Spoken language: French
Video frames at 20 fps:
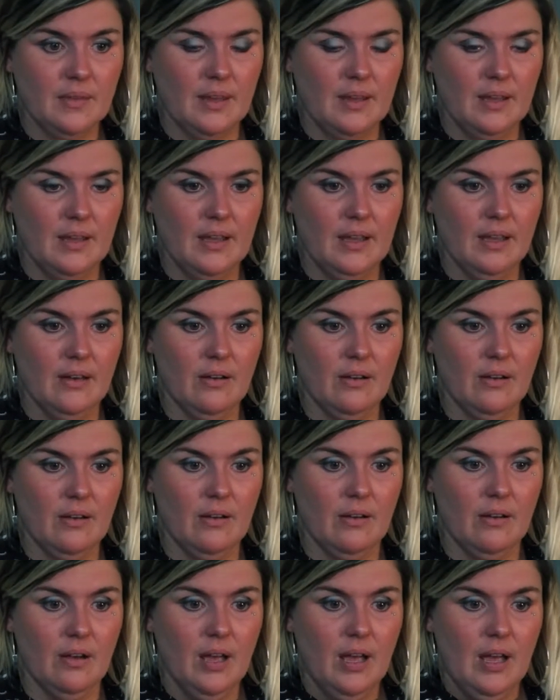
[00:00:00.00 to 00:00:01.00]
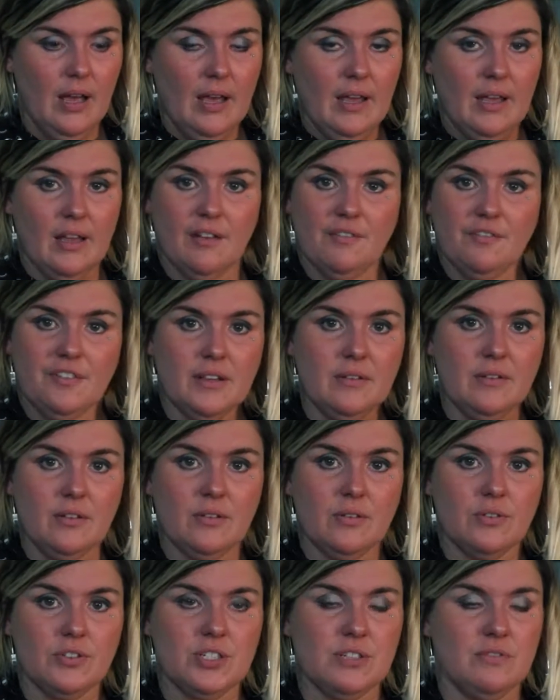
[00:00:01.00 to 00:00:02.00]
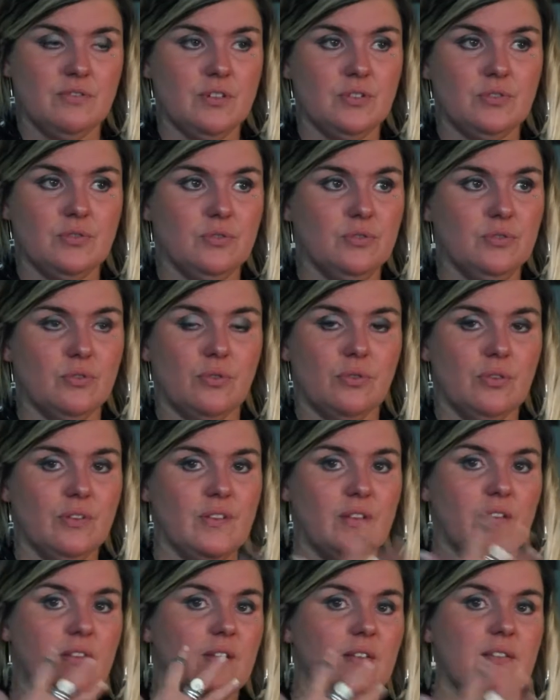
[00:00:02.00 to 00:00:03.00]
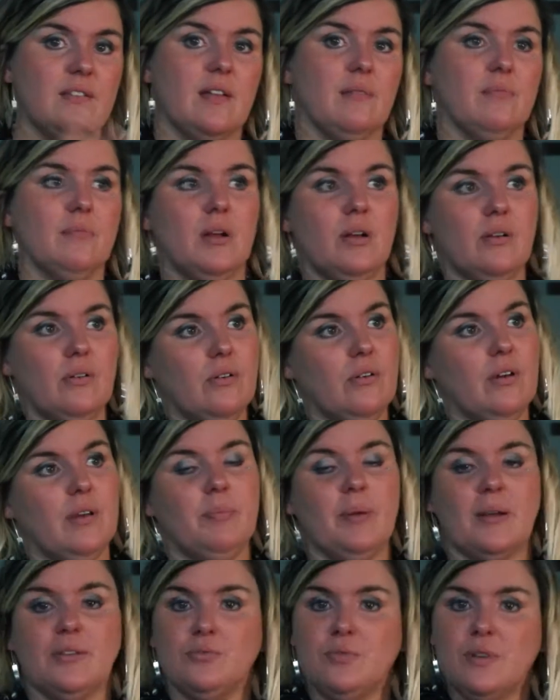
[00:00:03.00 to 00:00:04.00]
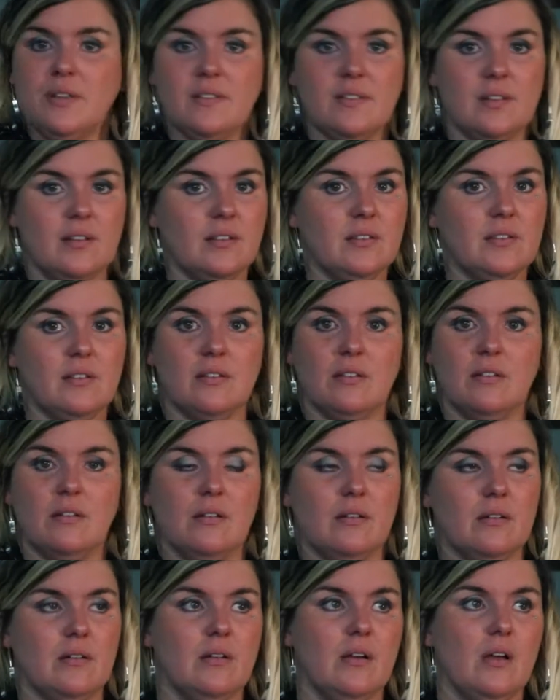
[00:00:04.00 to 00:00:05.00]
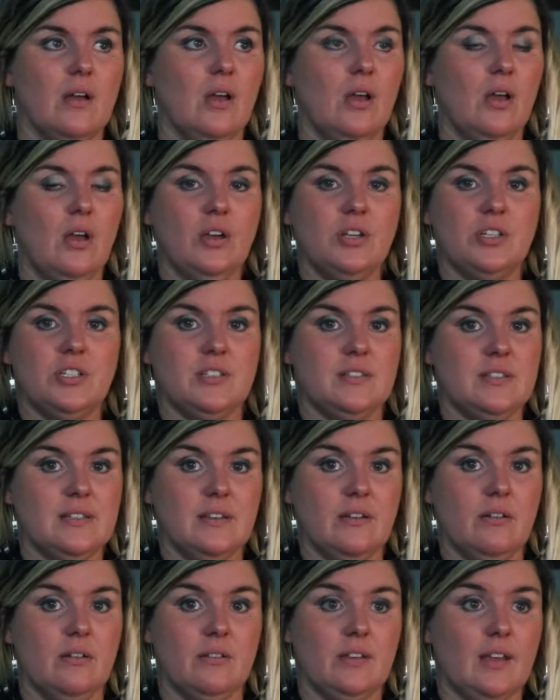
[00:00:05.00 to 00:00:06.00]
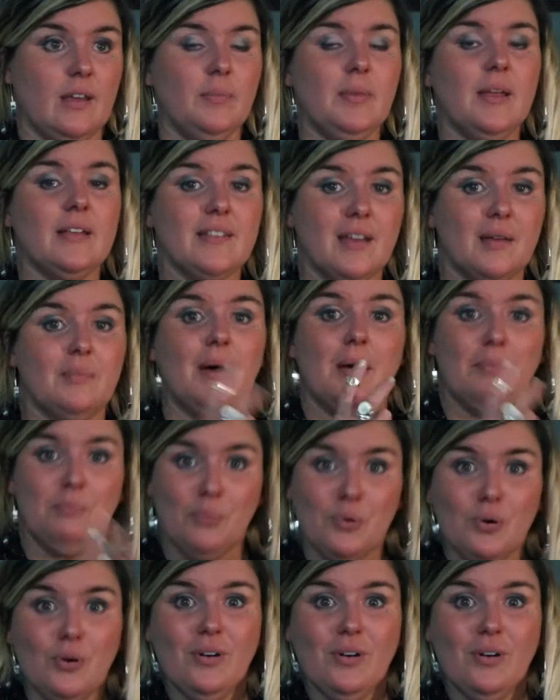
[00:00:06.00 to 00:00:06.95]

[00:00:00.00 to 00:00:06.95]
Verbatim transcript: Et, euh, et, en fait, euh, j'ai vécu une grossesse extrêmement euh, épanouissante. J'étais très bien dans ma peau,